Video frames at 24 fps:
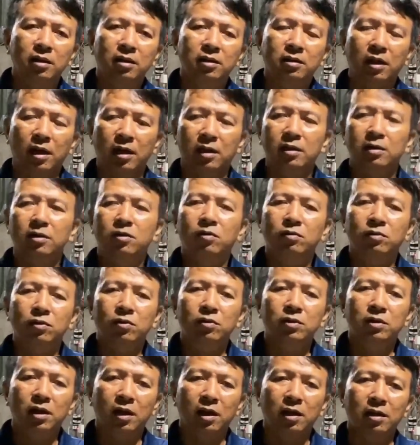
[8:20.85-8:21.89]
chia sẻ với cô chú
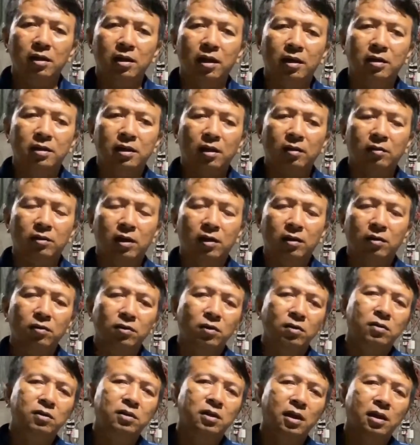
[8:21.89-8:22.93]
anh chị, để sau này cô
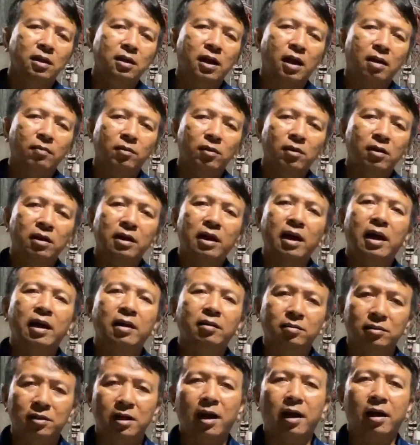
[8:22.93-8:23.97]
chú anh chị làm cái đó cái
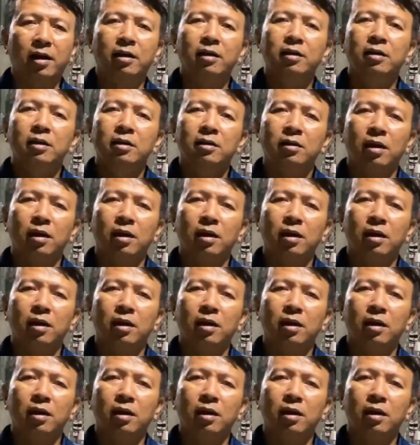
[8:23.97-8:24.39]
hành trang